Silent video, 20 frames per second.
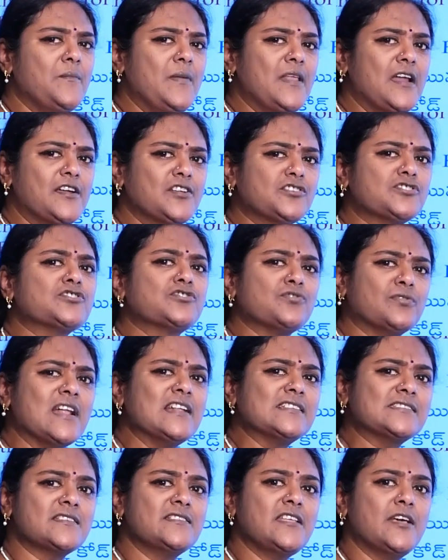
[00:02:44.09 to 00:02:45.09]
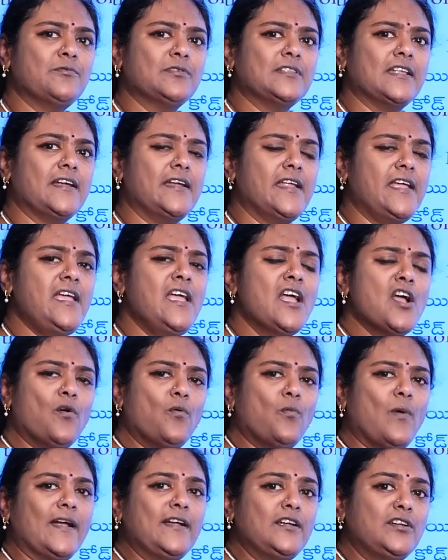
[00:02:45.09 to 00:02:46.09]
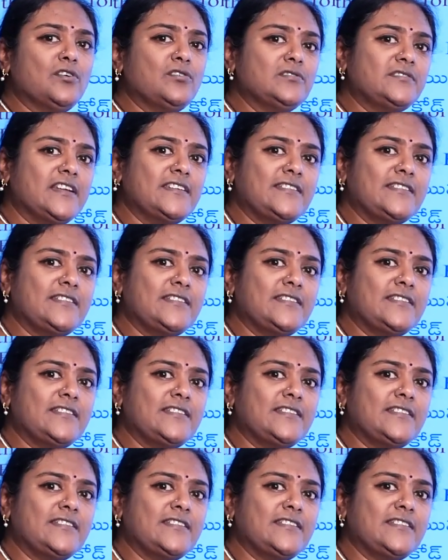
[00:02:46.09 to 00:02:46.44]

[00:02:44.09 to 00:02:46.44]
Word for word: మీరు అన్న చూడాల్సింది ఏముందండి వన్ టూ